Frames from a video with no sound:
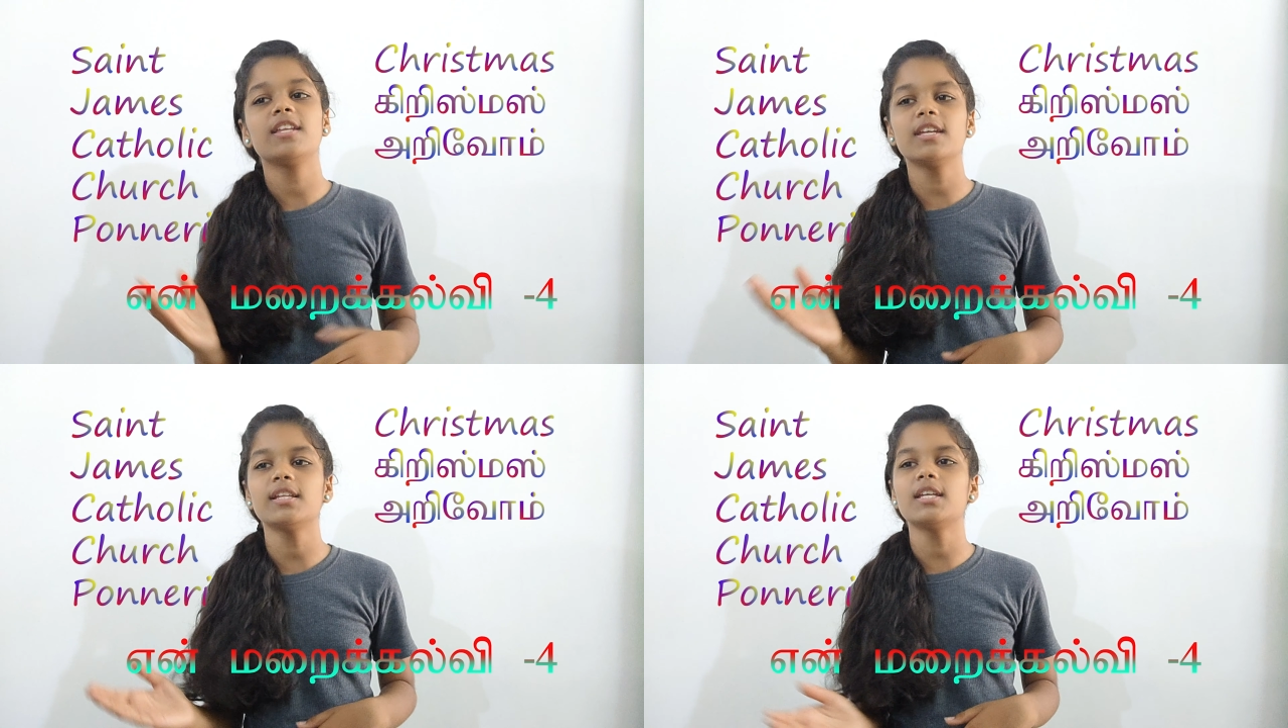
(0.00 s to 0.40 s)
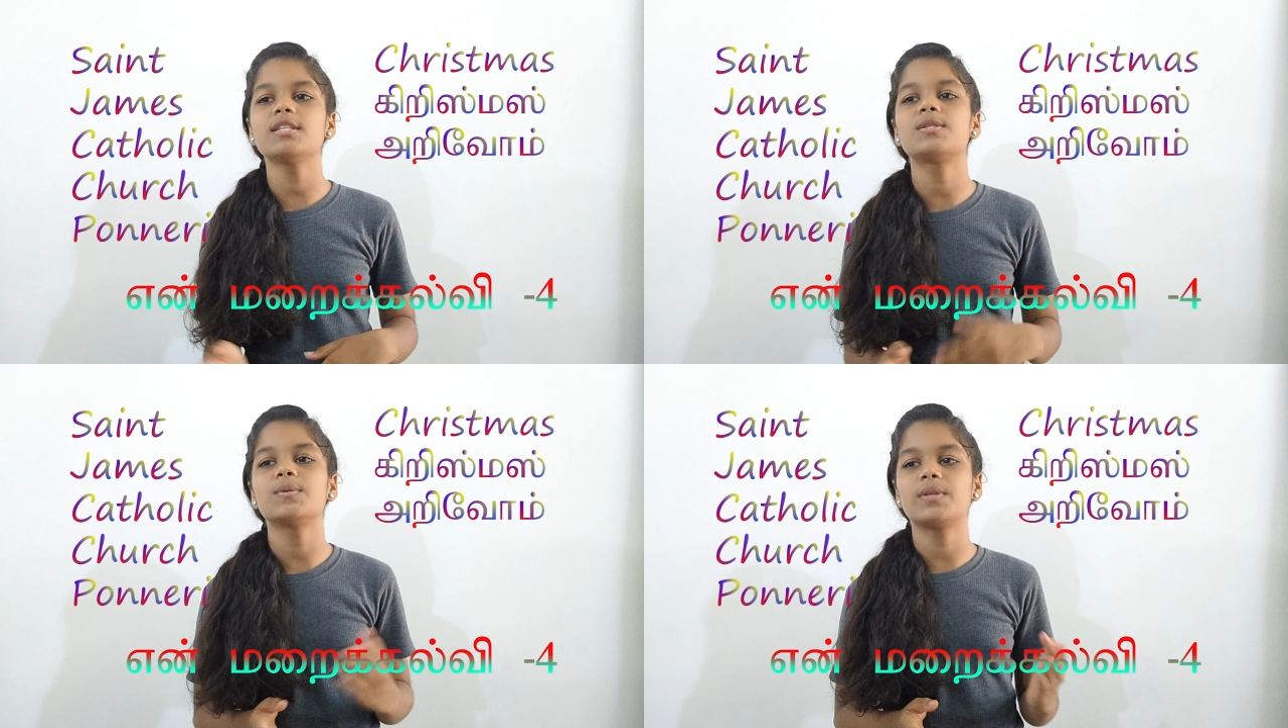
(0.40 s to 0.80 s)

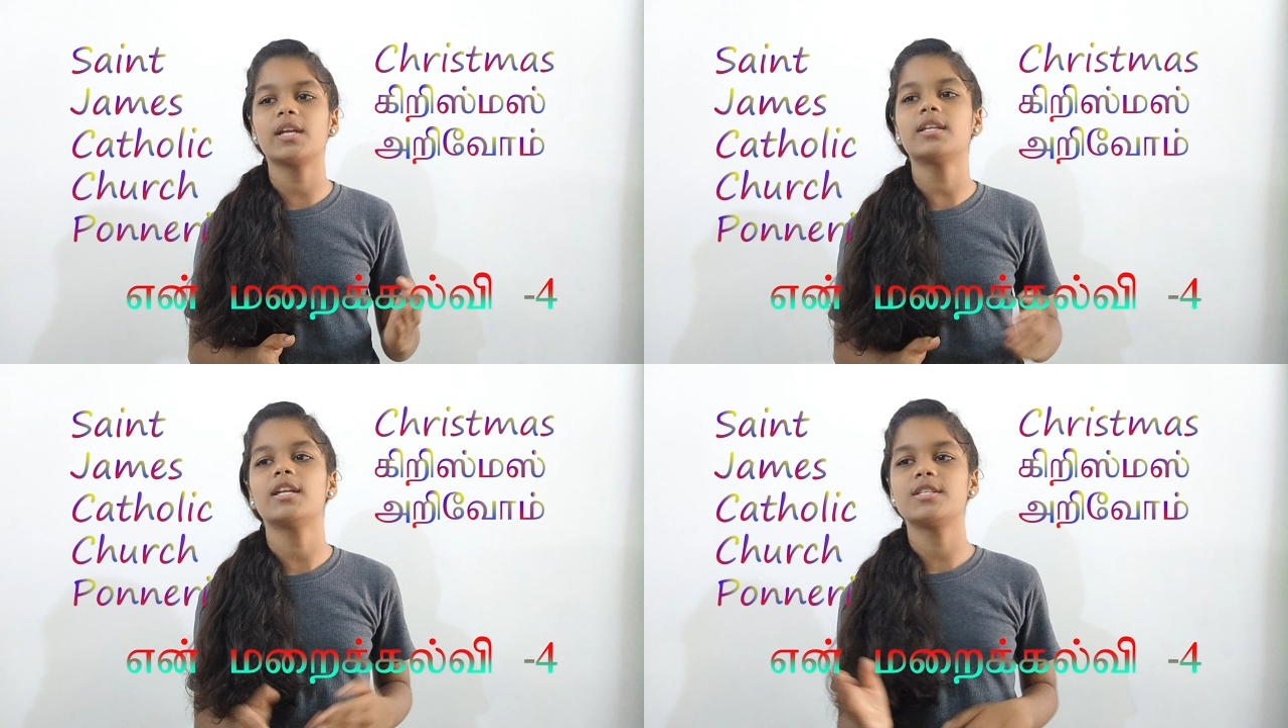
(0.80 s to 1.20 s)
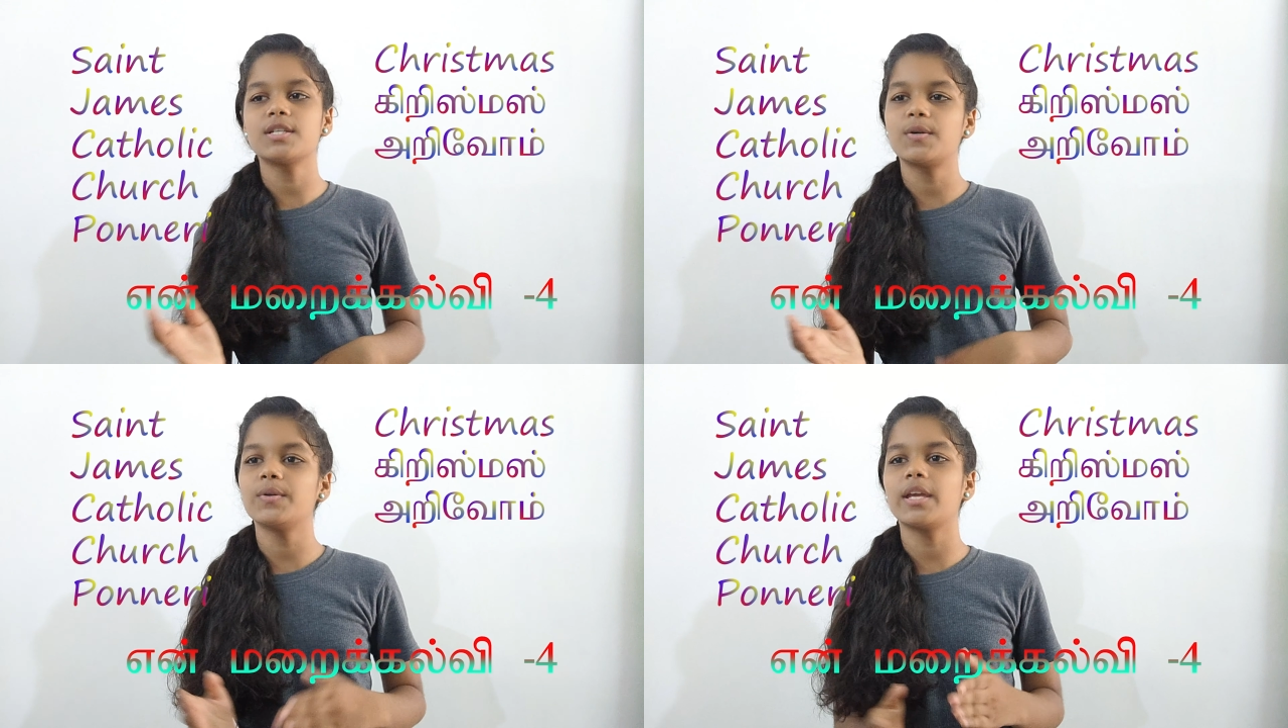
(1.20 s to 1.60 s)
நீதியின் சூரியன்
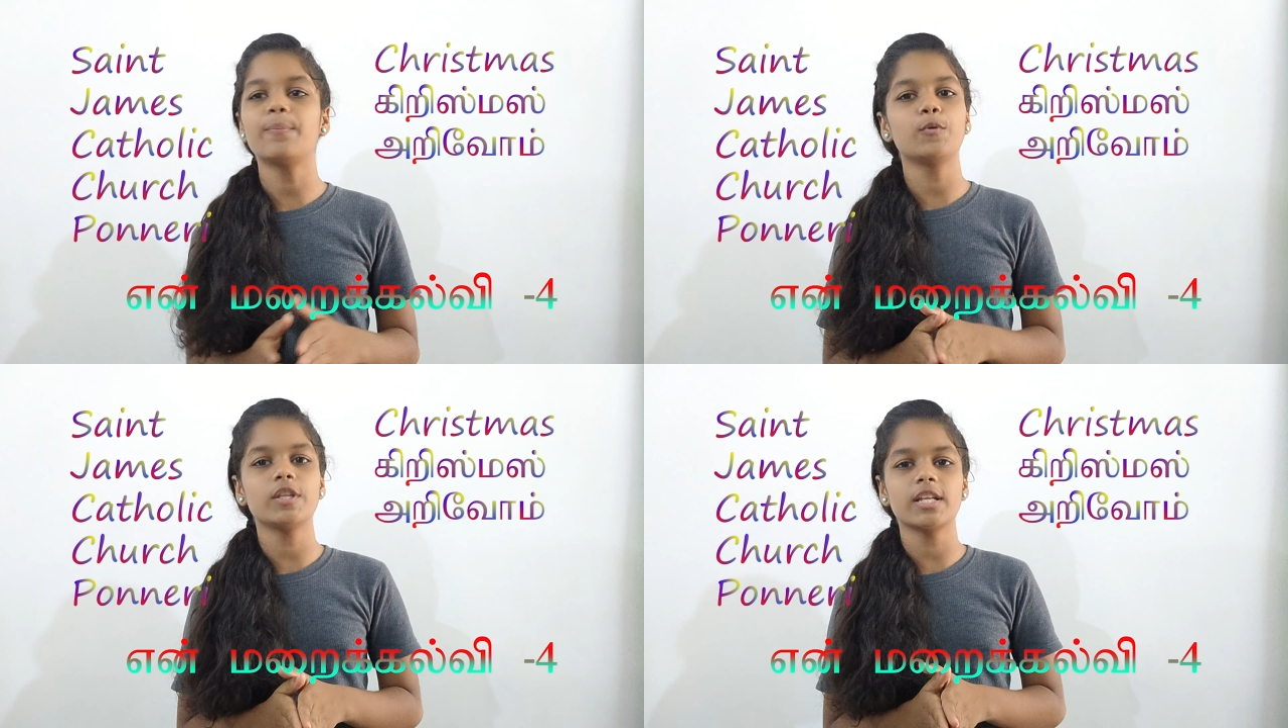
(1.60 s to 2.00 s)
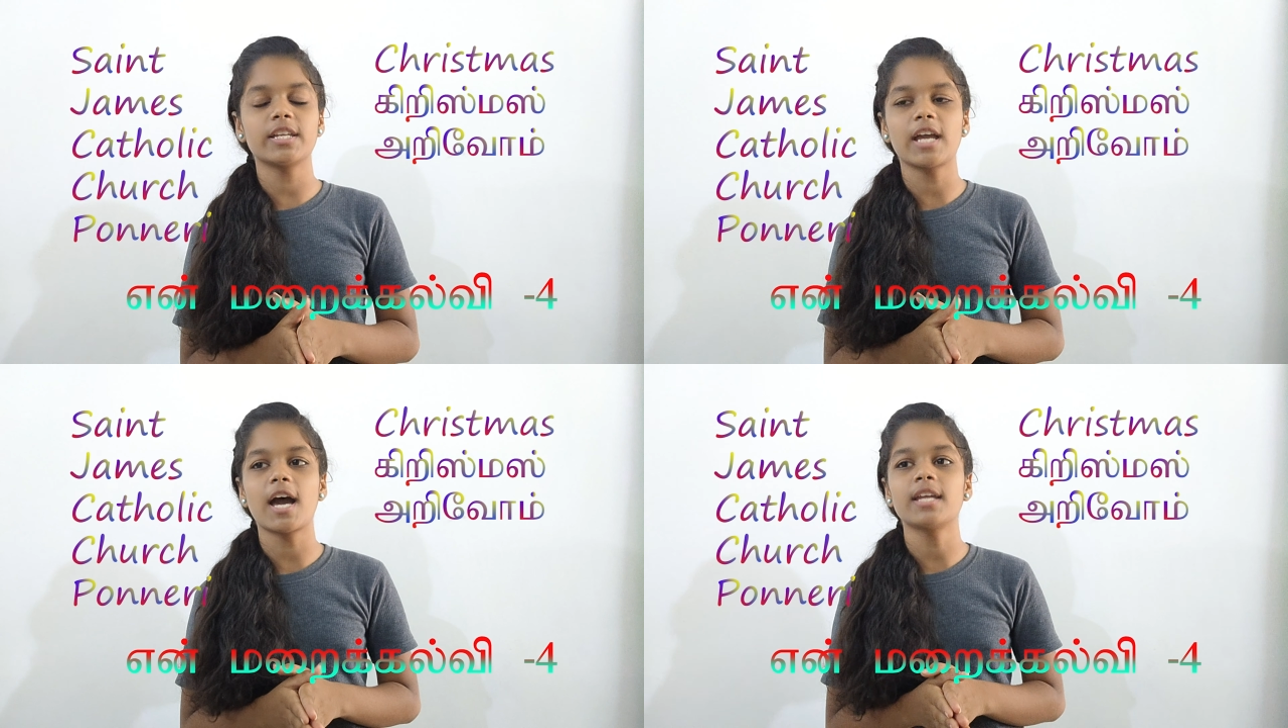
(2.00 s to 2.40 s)
என்று கூறிய
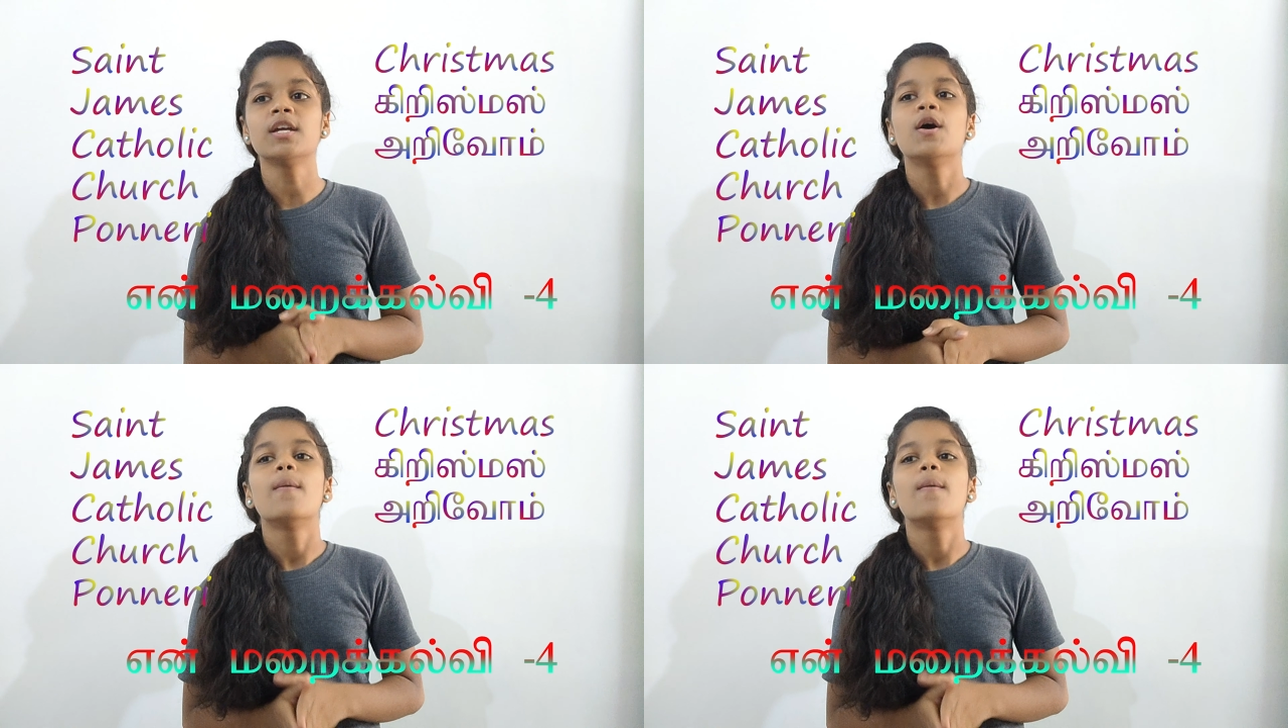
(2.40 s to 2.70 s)
புனிதர் யார்